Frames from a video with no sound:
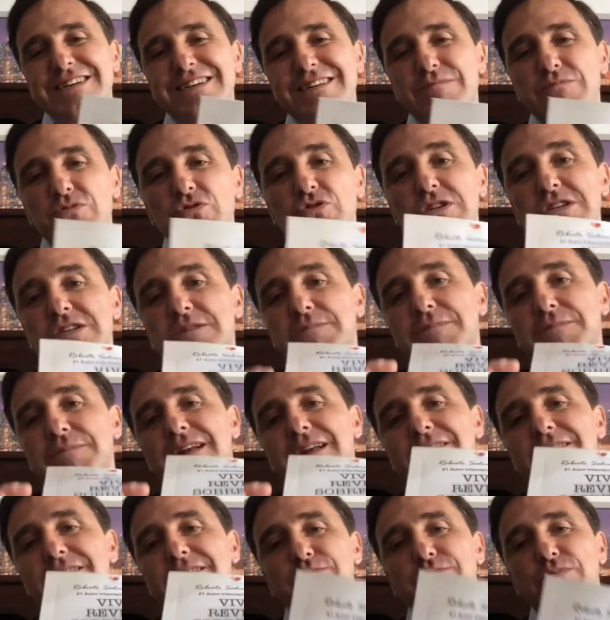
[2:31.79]
Muchísimas
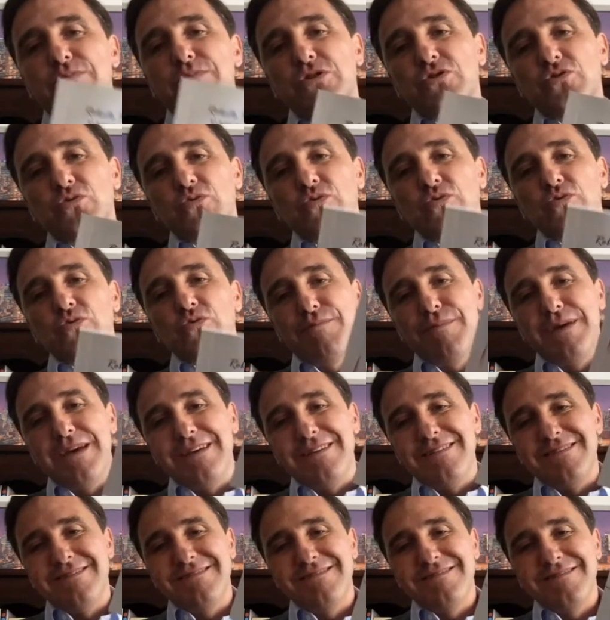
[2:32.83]
gracias por
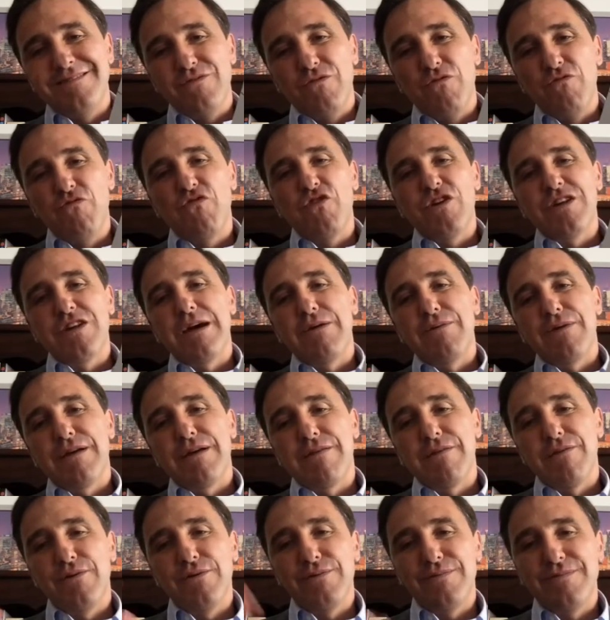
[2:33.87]
escucharme. Un fuerte
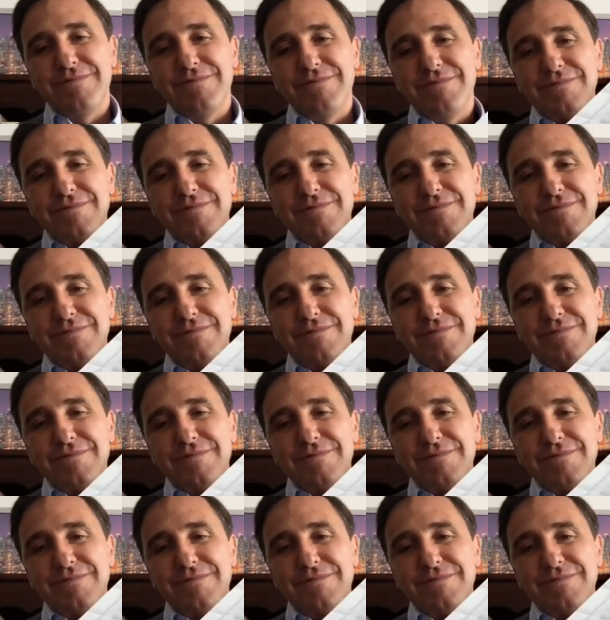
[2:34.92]
abrazo.